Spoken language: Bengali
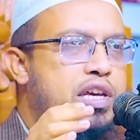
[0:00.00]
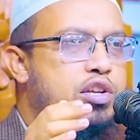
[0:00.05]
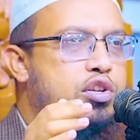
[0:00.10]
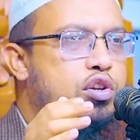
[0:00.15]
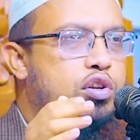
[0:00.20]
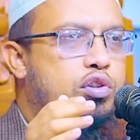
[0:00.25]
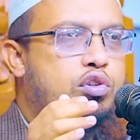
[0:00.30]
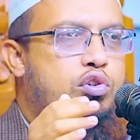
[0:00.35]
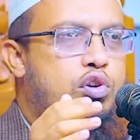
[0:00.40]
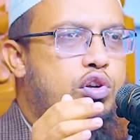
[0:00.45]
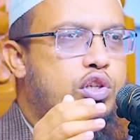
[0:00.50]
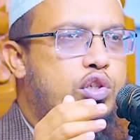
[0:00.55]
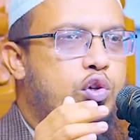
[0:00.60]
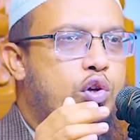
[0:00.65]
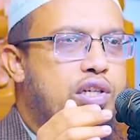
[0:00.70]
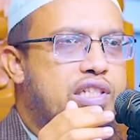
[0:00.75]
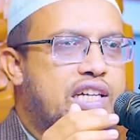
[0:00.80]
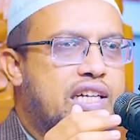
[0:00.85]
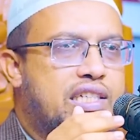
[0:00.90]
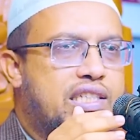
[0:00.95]
হিজরত করে
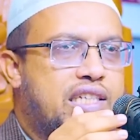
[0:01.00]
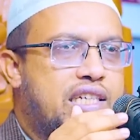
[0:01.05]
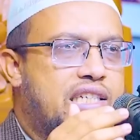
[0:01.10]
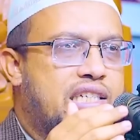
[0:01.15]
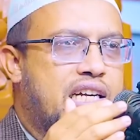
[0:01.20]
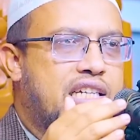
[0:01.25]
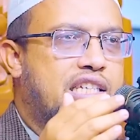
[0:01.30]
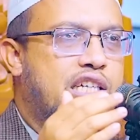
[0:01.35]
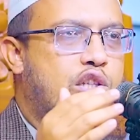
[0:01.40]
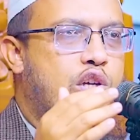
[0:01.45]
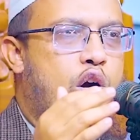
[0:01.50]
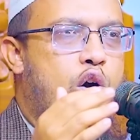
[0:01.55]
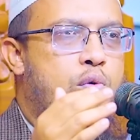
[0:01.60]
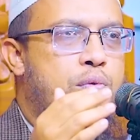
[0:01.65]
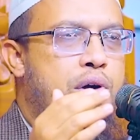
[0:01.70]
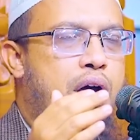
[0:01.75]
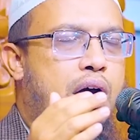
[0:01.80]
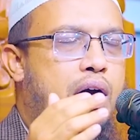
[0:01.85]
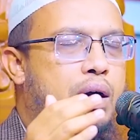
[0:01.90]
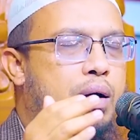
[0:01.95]
চলে যাচ্ছি সাথে তো
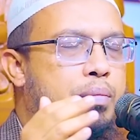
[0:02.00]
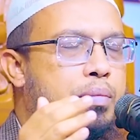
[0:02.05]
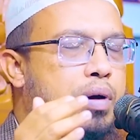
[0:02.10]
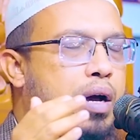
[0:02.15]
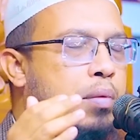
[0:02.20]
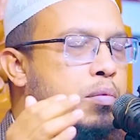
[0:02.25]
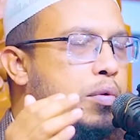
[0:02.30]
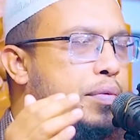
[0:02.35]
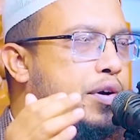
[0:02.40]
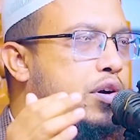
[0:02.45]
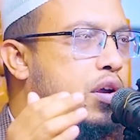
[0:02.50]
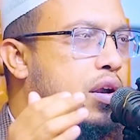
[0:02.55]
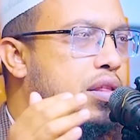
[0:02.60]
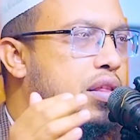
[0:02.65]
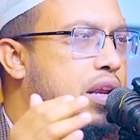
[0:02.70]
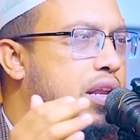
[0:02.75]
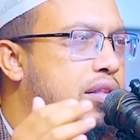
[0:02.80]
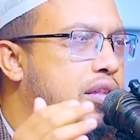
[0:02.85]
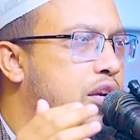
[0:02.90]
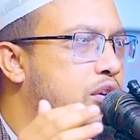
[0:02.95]
আবু বকর
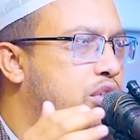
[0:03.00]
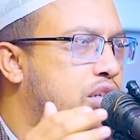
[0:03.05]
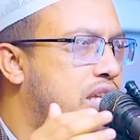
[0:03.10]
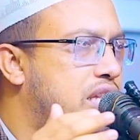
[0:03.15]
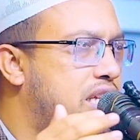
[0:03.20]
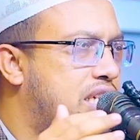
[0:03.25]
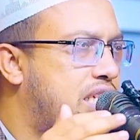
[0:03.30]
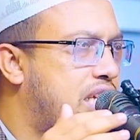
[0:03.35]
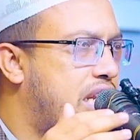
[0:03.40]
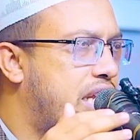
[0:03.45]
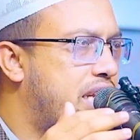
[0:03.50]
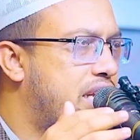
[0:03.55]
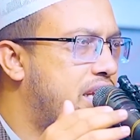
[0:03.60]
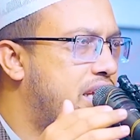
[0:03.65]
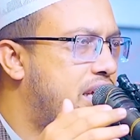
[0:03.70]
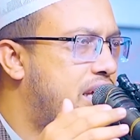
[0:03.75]
তার সাথে ছিলেন